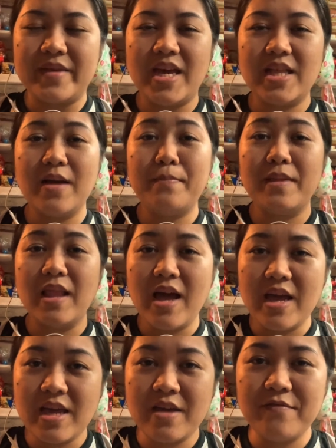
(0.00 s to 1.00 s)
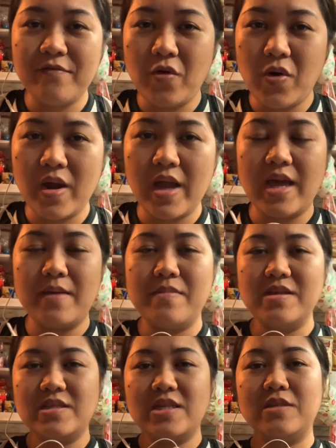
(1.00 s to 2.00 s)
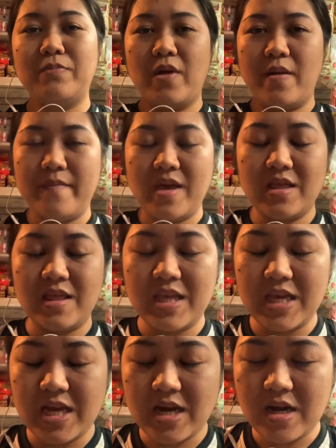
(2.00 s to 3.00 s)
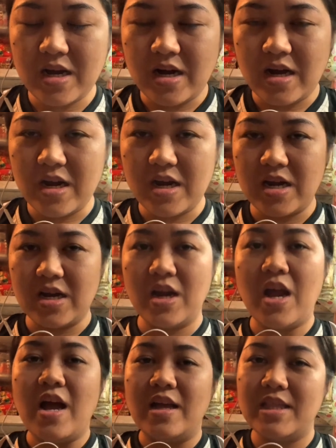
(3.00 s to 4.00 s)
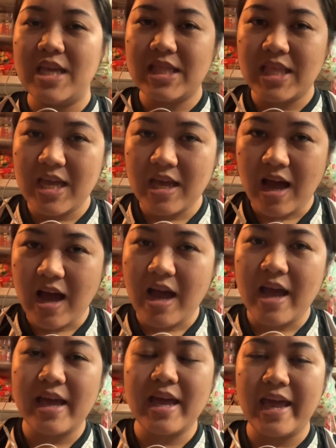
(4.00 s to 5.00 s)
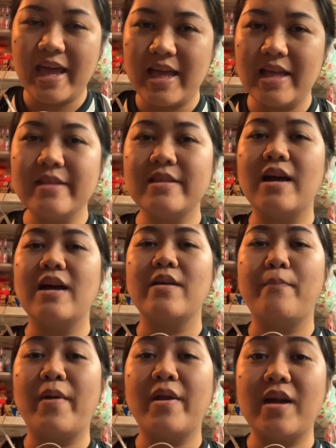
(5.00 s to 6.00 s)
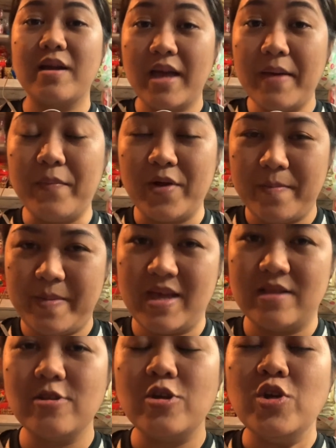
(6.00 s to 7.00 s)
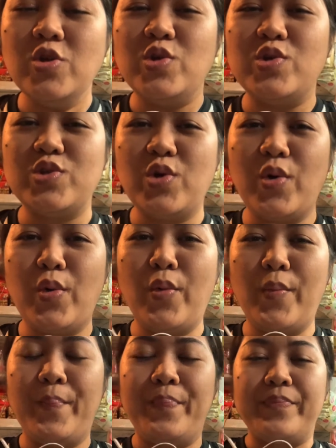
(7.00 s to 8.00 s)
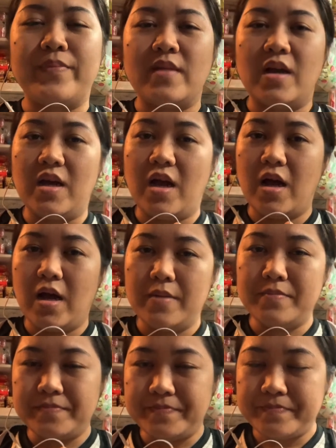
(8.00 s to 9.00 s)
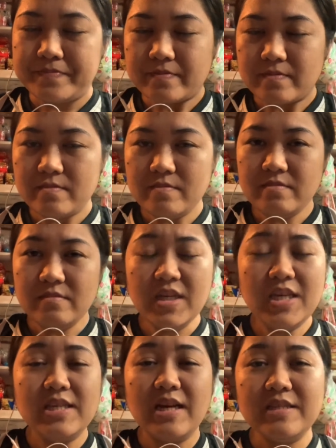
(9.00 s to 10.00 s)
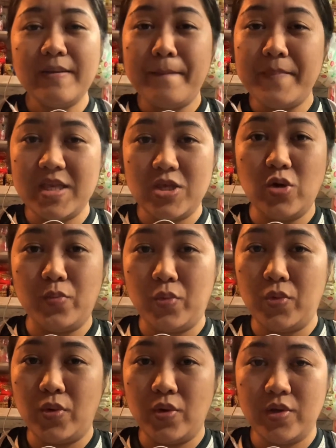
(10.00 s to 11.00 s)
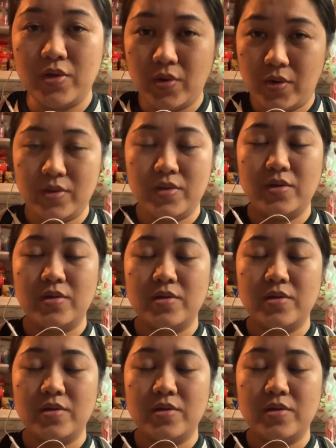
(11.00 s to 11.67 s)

in applying for a business permit are DTI and barangay permit. So, um, isa-submit nyo po yun